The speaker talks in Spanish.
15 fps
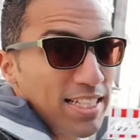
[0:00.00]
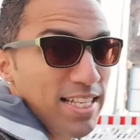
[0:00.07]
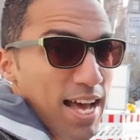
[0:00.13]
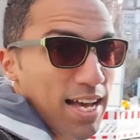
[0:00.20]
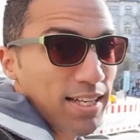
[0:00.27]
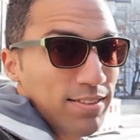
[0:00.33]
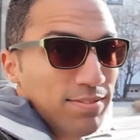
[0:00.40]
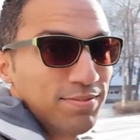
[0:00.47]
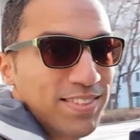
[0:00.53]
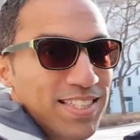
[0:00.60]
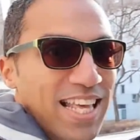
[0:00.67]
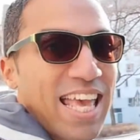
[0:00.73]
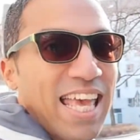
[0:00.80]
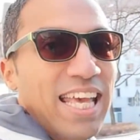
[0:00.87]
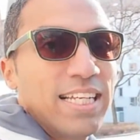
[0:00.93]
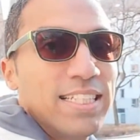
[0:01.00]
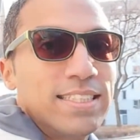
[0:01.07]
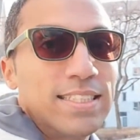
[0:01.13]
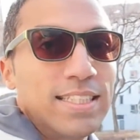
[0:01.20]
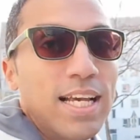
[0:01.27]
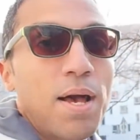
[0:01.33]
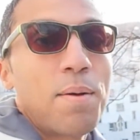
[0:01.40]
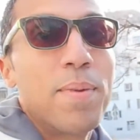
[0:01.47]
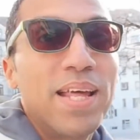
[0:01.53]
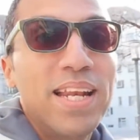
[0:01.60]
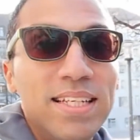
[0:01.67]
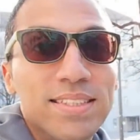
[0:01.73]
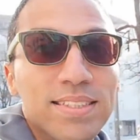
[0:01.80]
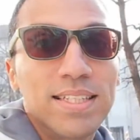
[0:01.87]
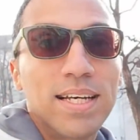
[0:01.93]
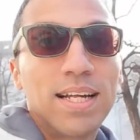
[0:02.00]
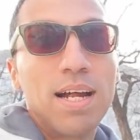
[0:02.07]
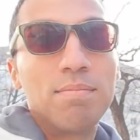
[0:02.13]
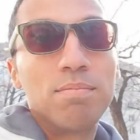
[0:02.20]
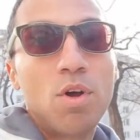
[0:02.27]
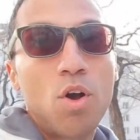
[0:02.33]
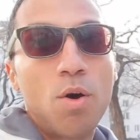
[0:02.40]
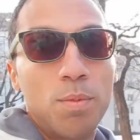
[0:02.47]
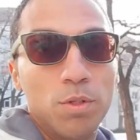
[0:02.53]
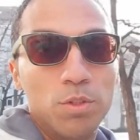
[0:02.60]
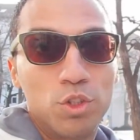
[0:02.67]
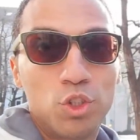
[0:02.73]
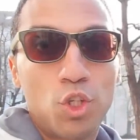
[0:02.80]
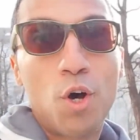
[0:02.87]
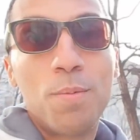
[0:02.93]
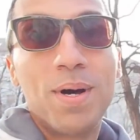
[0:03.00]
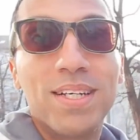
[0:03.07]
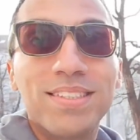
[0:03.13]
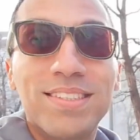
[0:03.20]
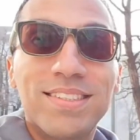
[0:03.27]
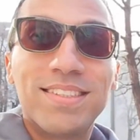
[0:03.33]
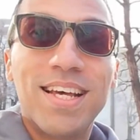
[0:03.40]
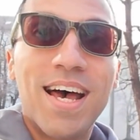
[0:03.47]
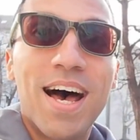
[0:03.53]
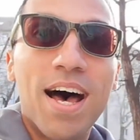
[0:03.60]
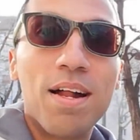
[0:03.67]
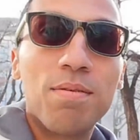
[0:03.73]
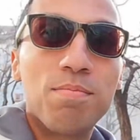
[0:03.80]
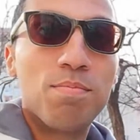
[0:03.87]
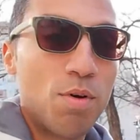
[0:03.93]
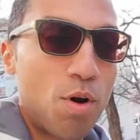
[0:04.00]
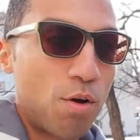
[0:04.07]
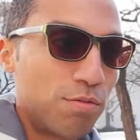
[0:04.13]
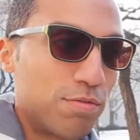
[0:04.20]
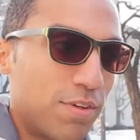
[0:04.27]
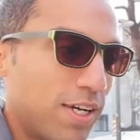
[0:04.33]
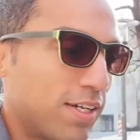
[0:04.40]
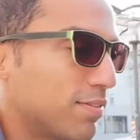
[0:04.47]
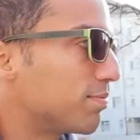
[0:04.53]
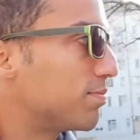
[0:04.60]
Dank. Síganme en Instagram como Thomas de Profe.